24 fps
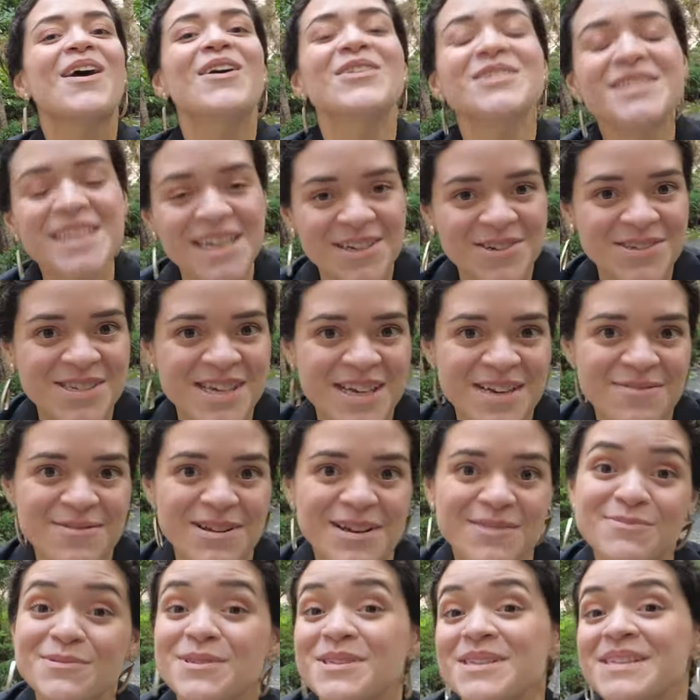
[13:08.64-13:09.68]
Otra cosa que
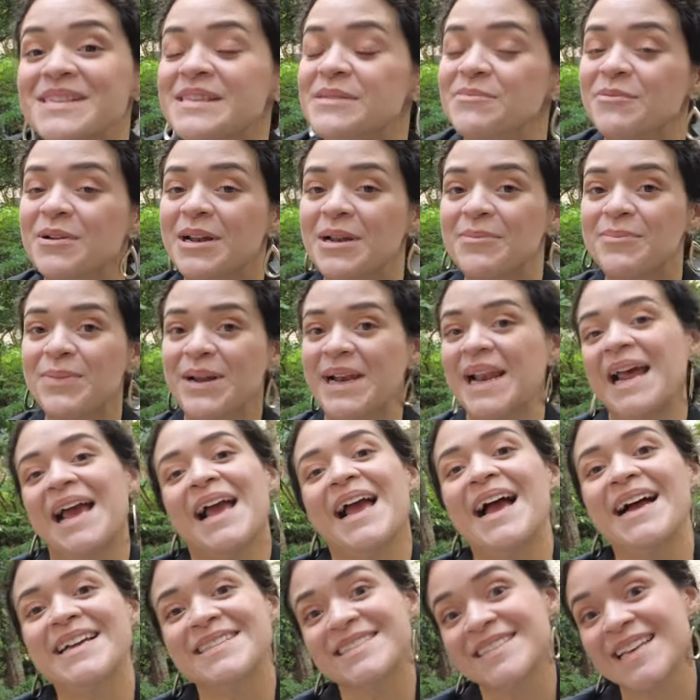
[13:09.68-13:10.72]
vale muchísimo la pena
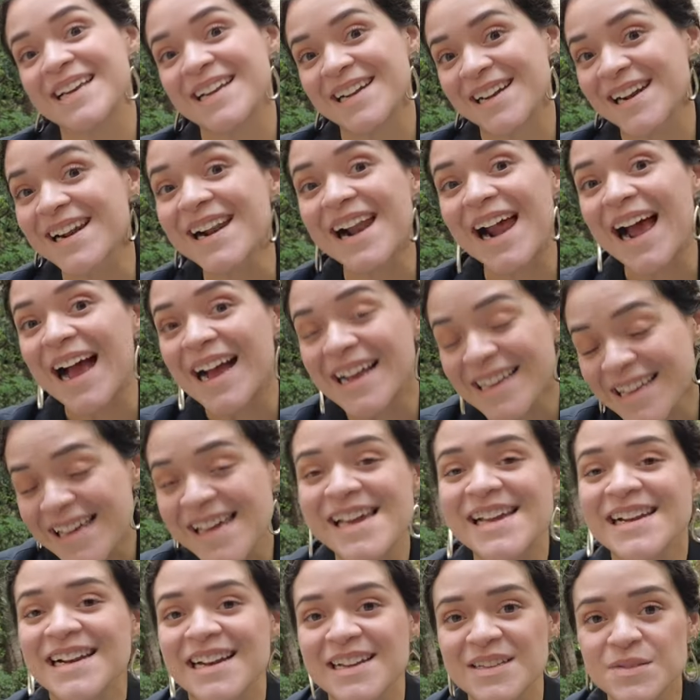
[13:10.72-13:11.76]
hacer
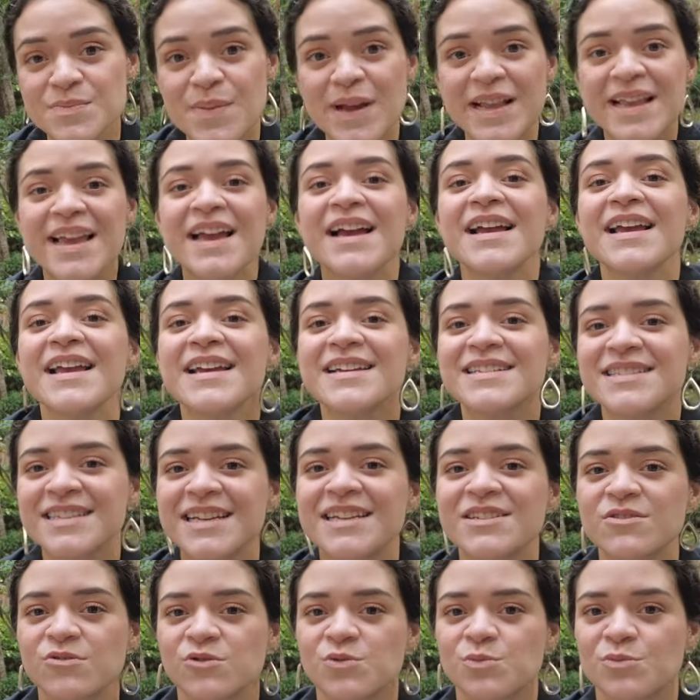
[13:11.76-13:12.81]
aquí en España es
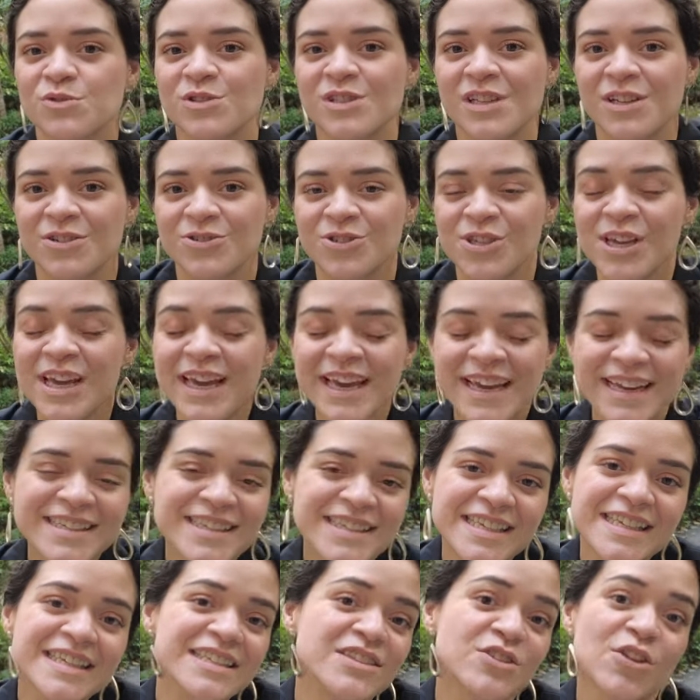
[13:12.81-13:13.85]
ir a sus museos. Y
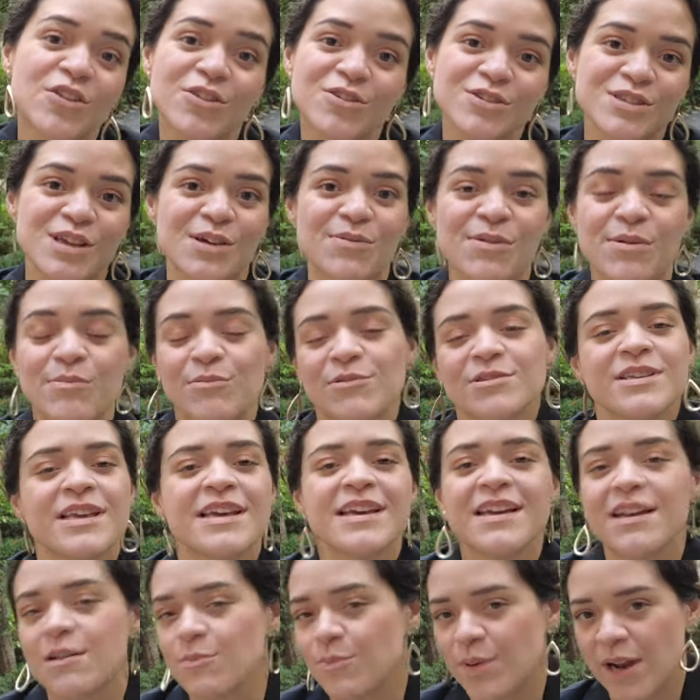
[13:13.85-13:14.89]
sí, todos sabemos
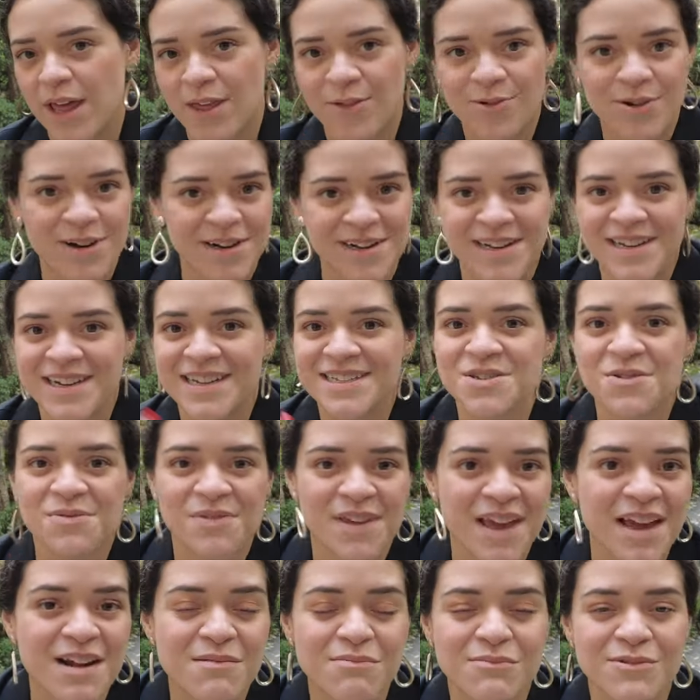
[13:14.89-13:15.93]
que el Prado, el Reina
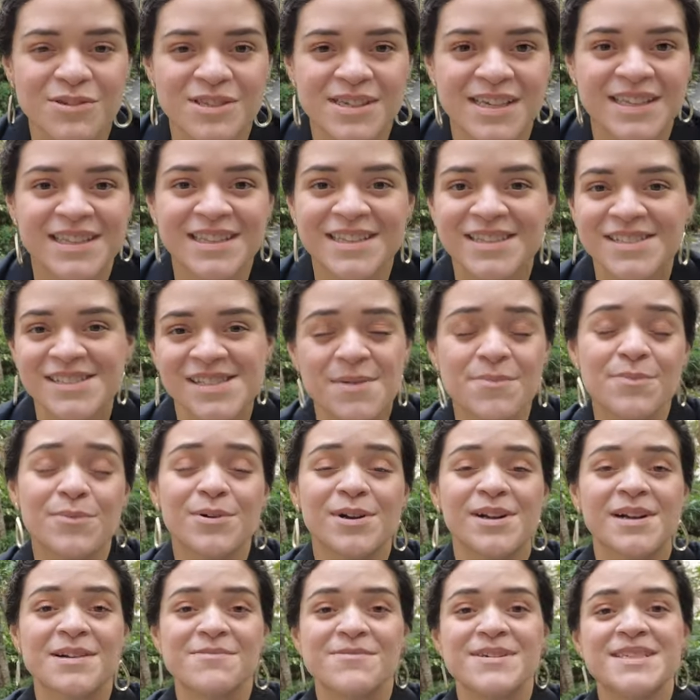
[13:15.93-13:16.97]
Sofía, el Museo en
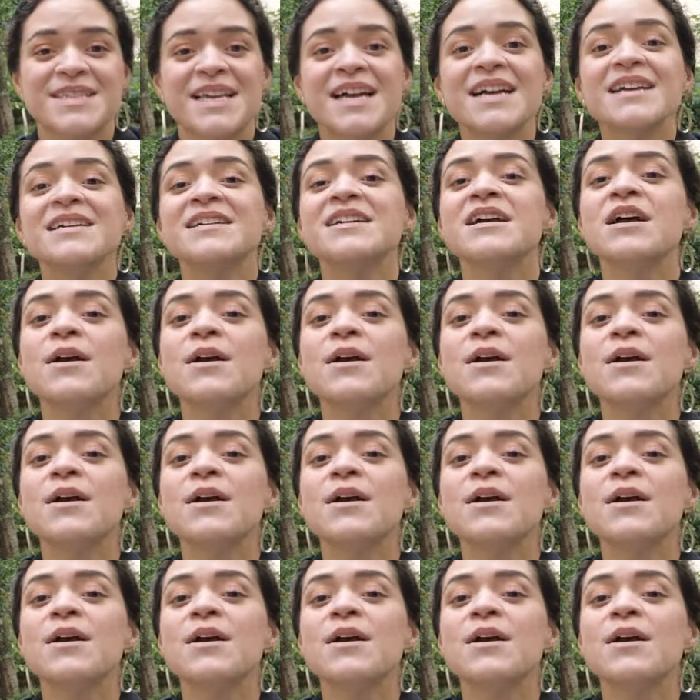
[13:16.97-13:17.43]
Borrevisa